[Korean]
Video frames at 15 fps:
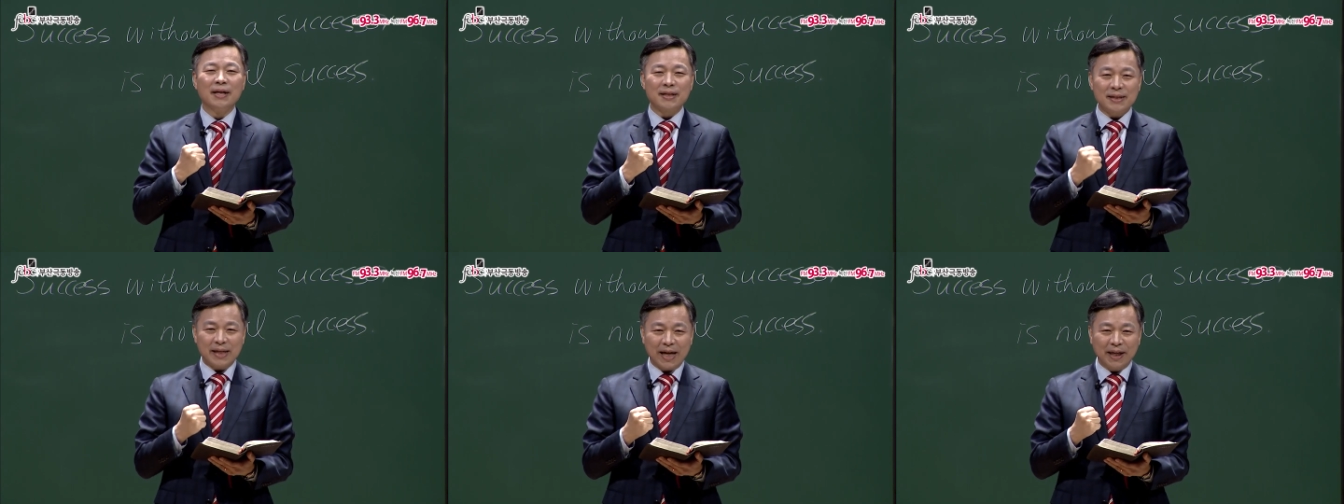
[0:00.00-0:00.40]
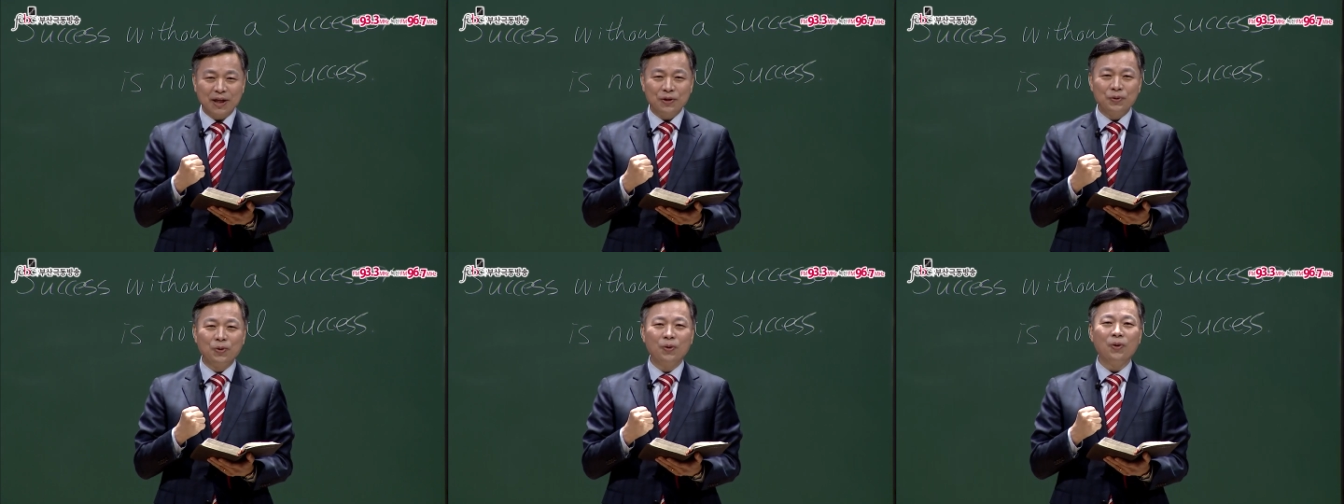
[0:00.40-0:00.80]

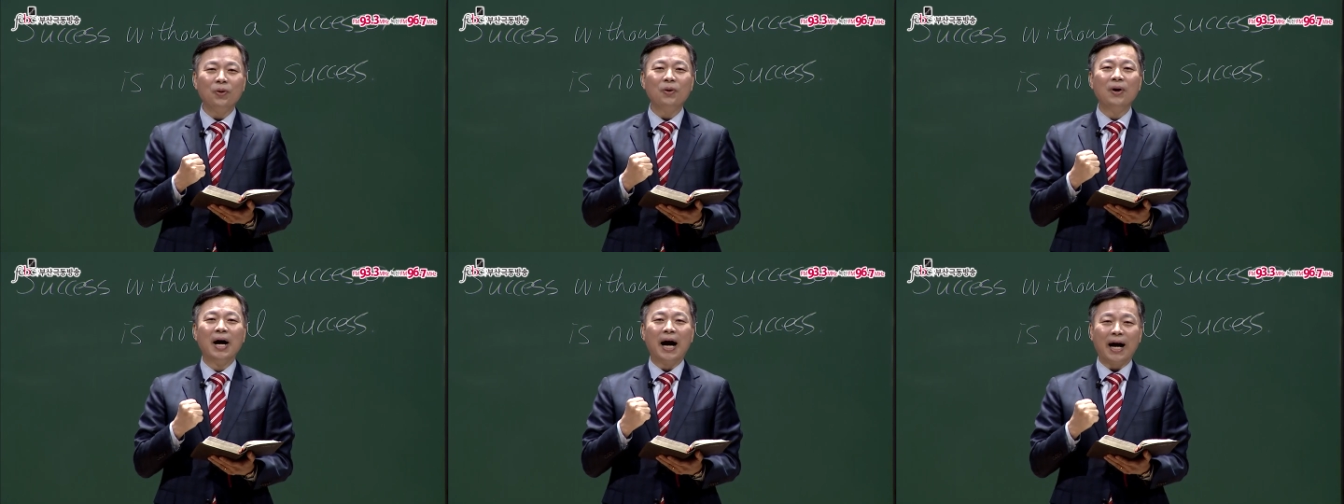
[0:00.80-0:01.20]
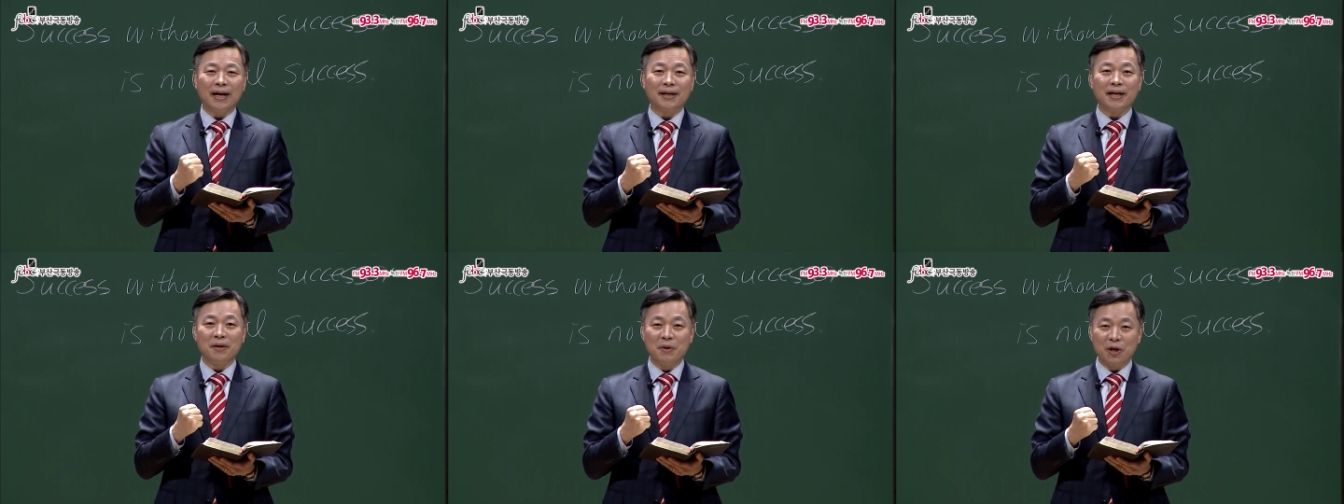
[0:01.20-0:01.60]
자기도
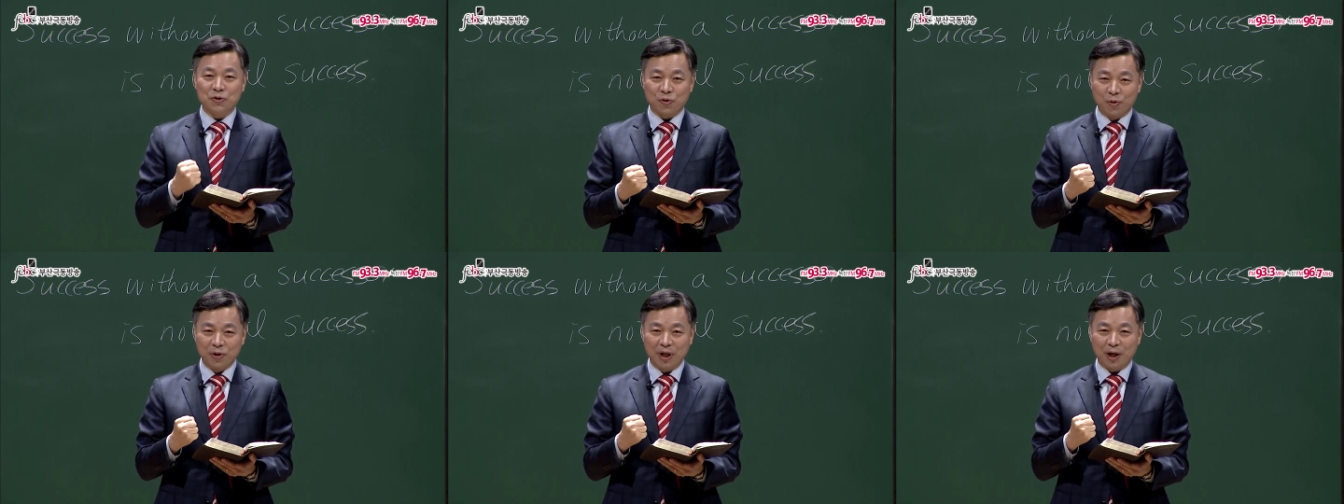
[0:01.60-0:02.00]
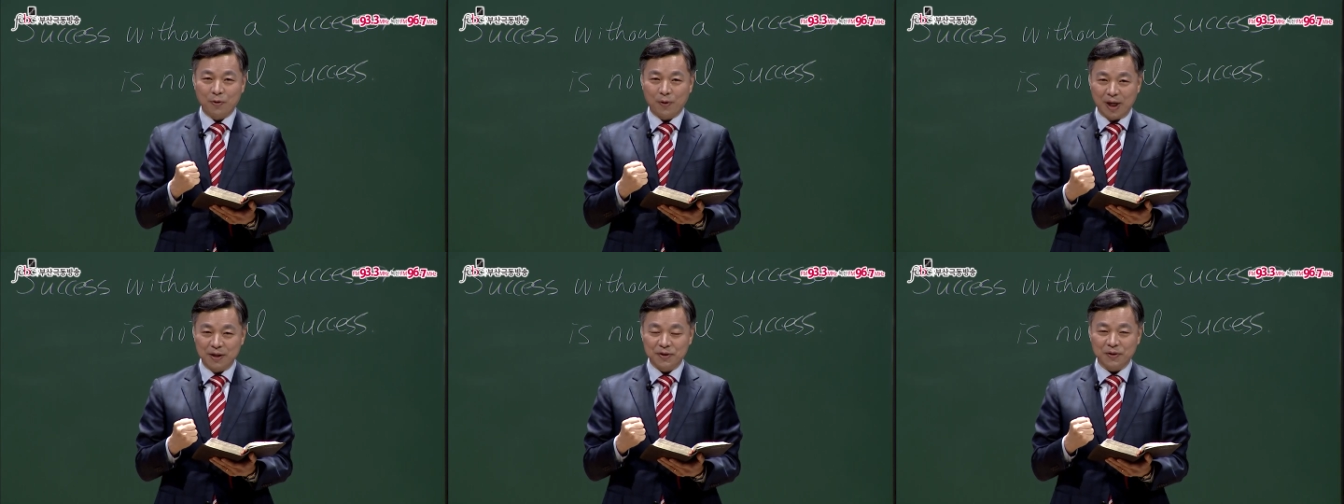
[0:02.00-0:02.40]
하나님의
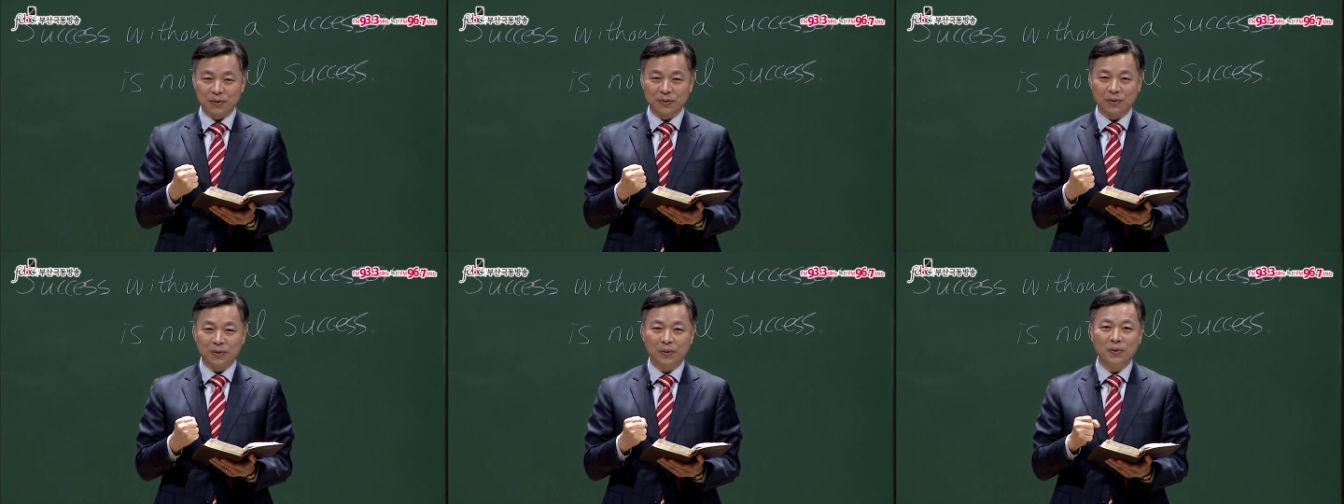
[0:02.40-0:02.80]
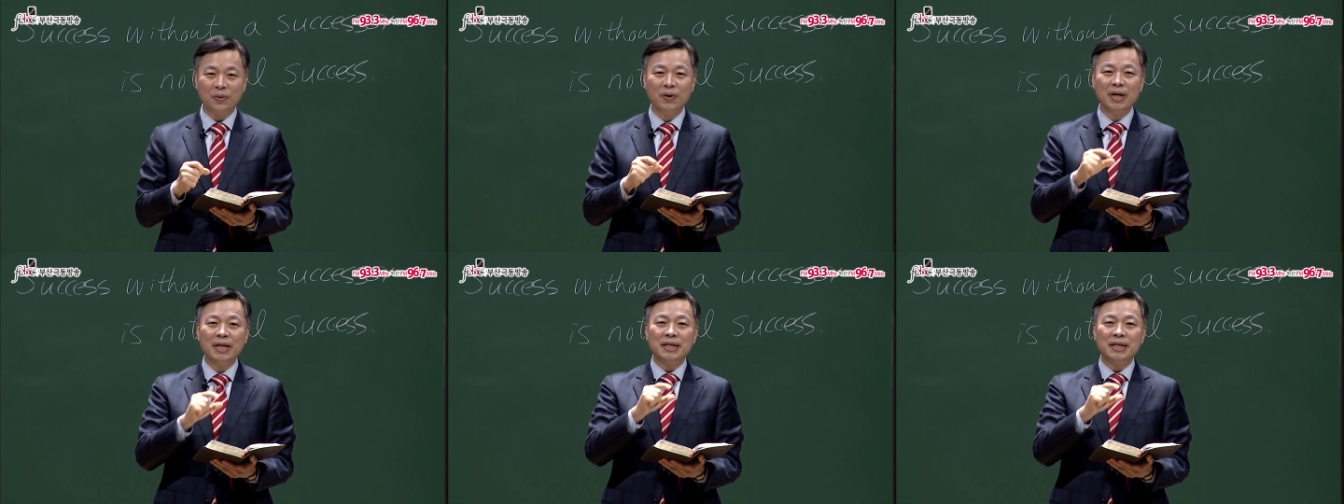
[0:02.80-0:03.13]
종이라고 할 정도로